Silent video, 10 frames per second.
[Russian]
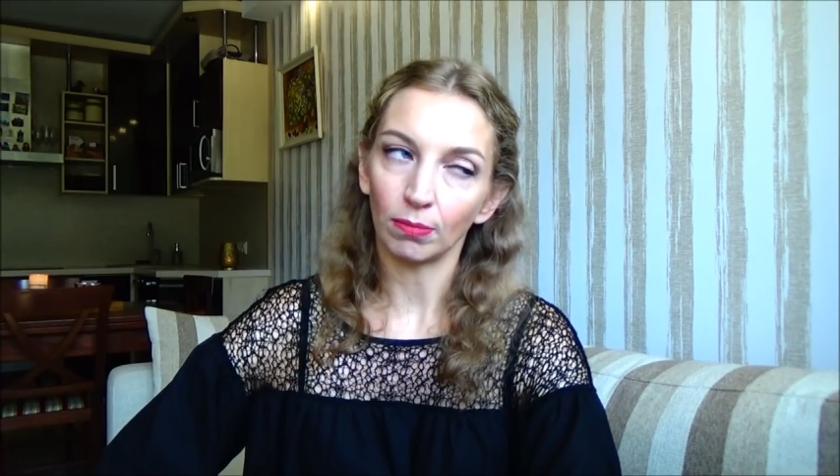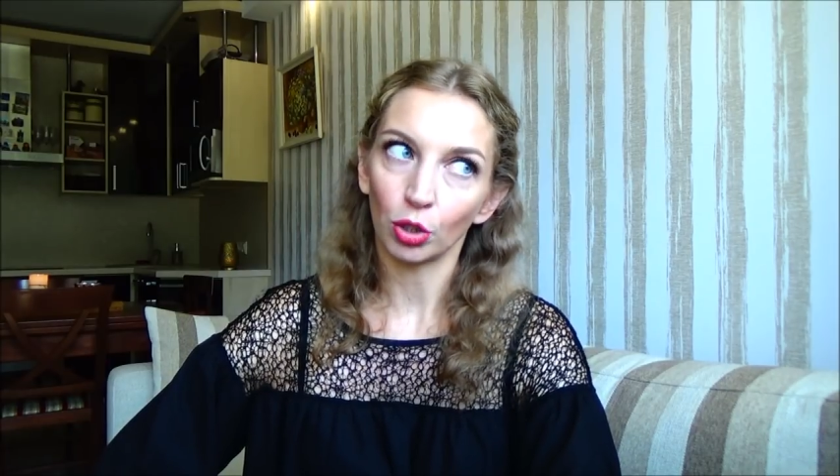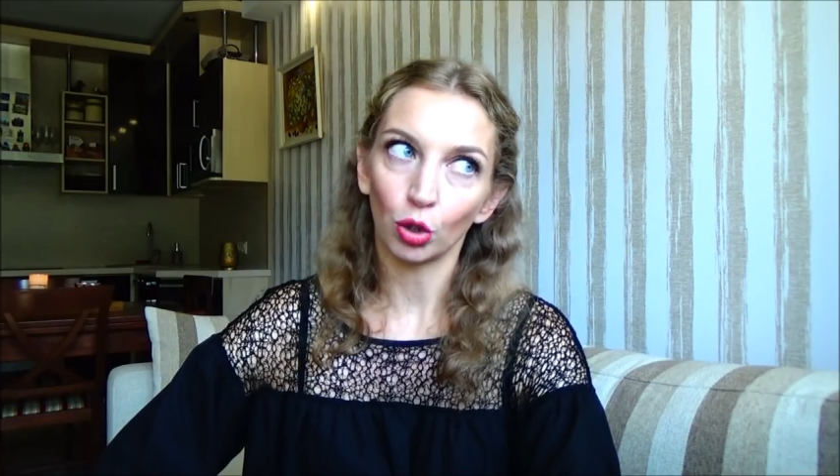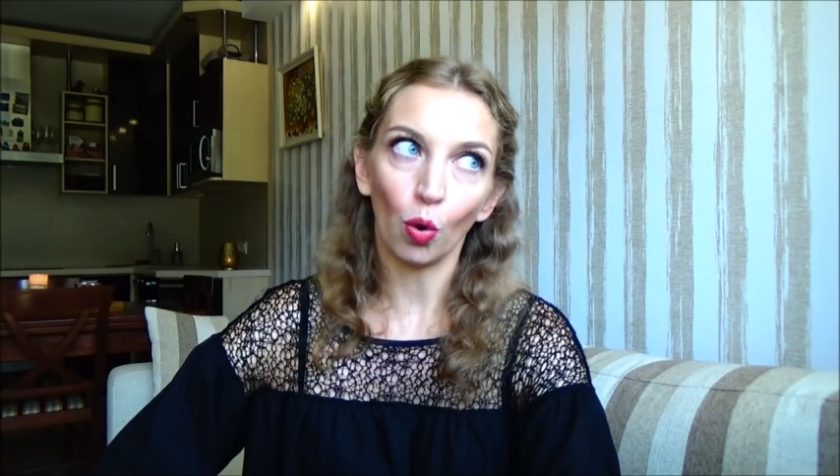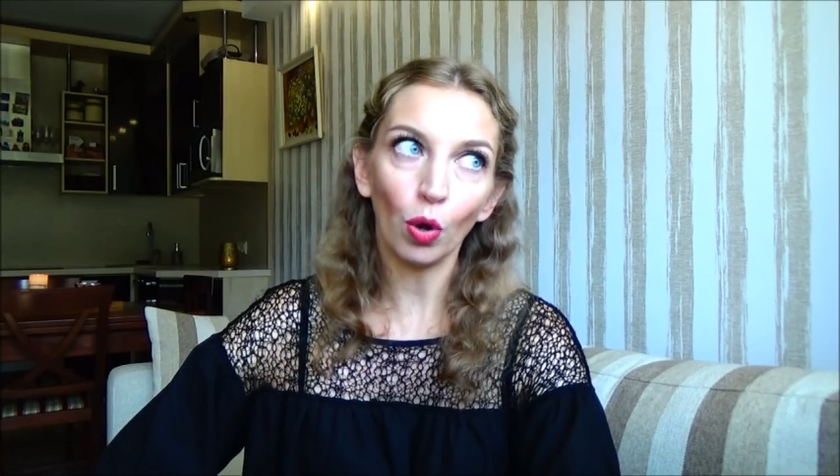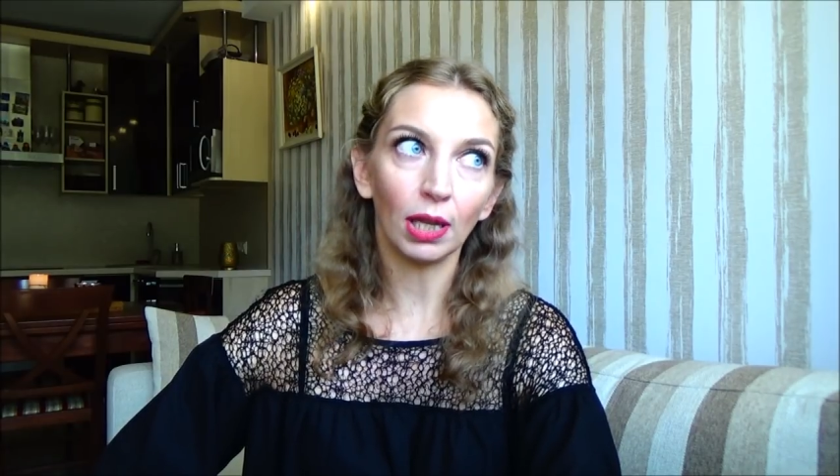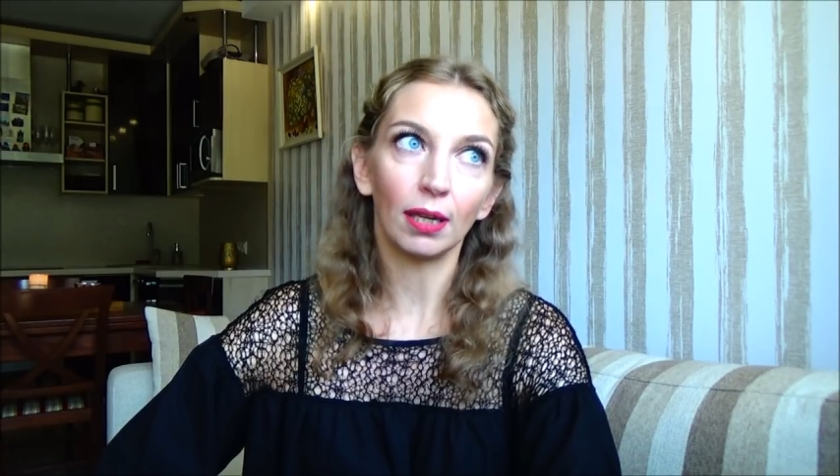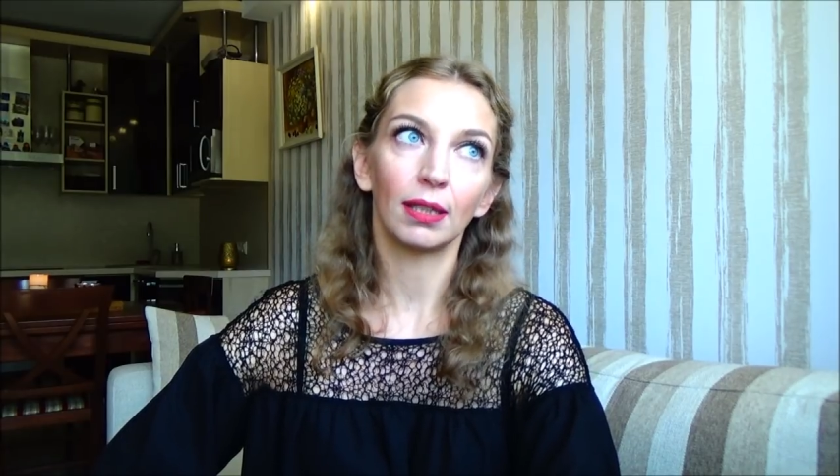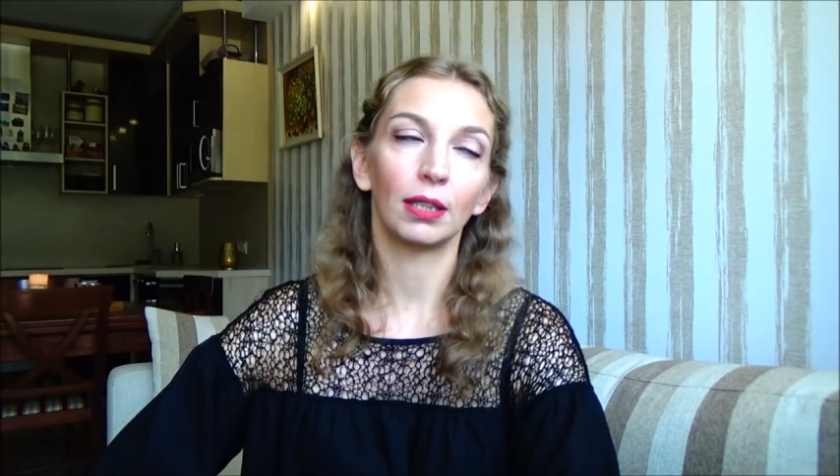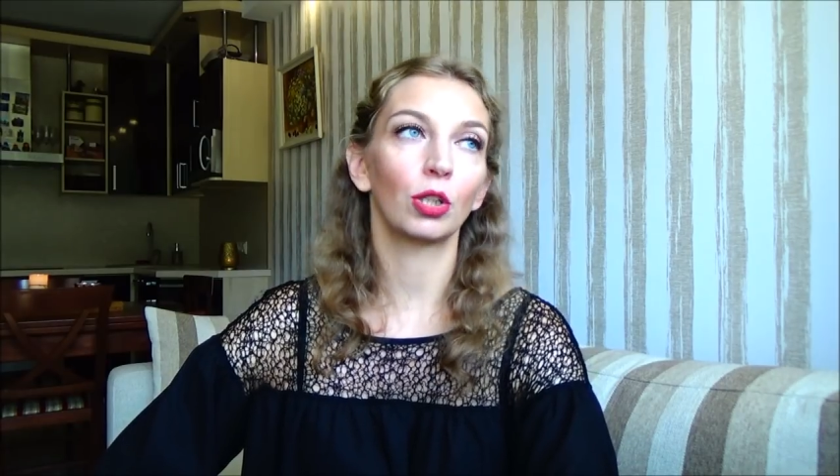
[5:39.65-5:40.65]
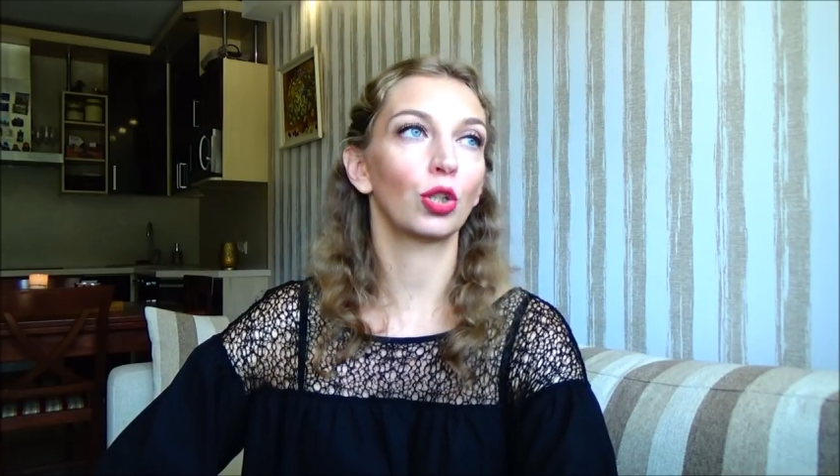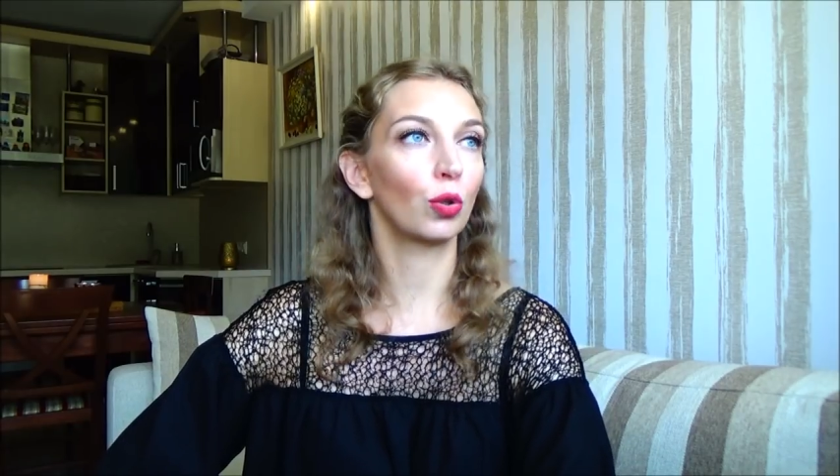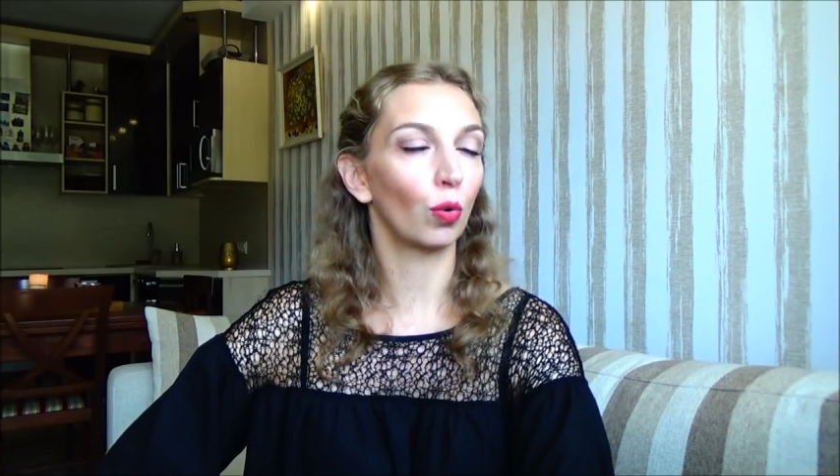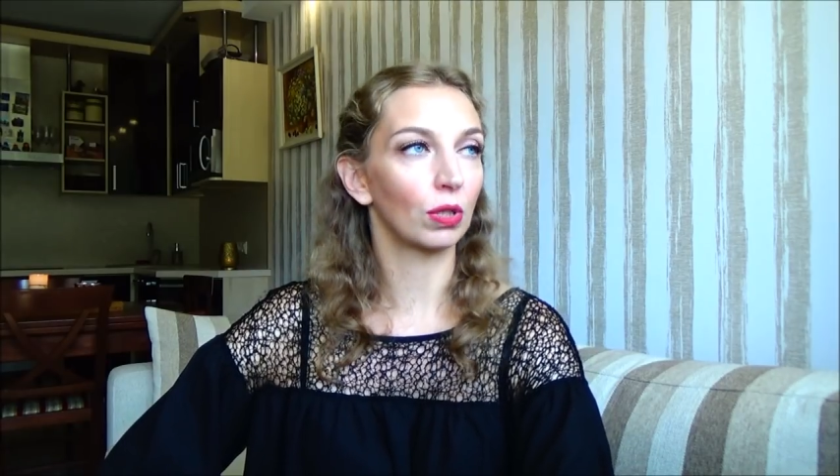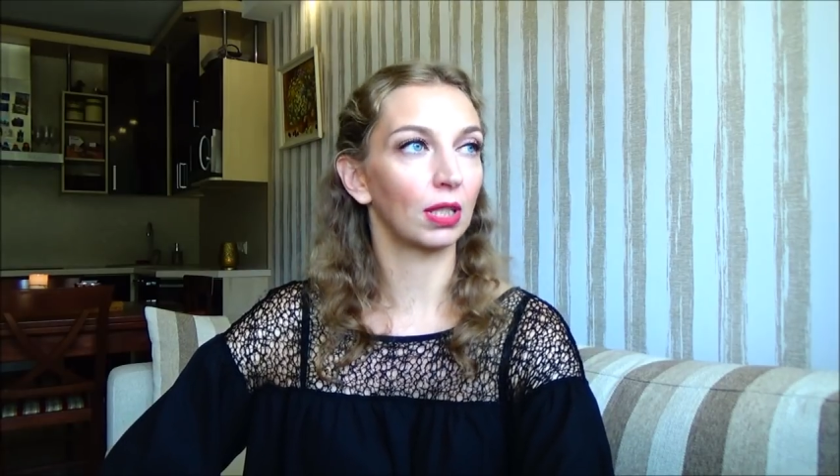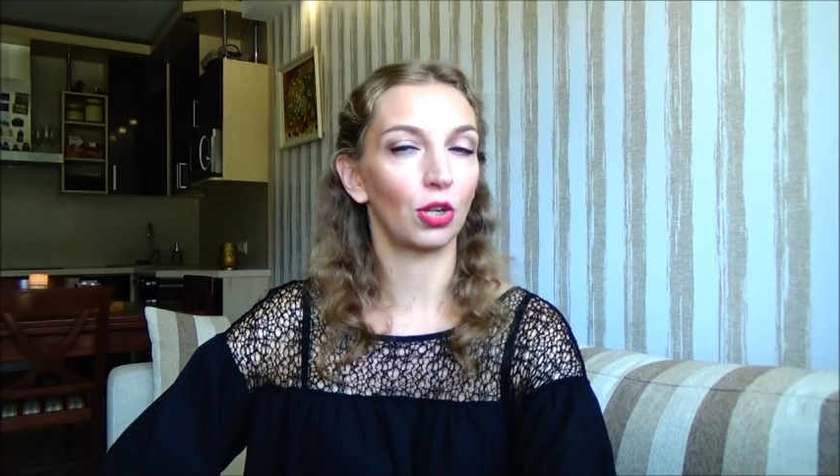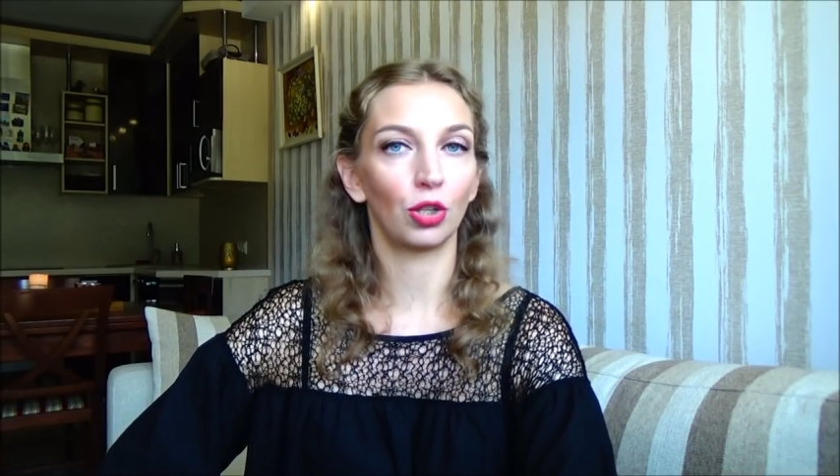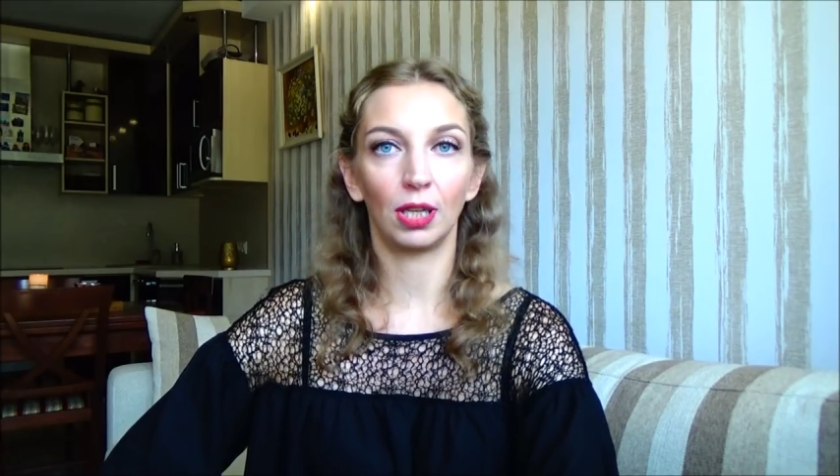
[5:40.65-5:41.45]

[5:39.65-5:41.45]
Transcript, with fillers: Школа – это что значит?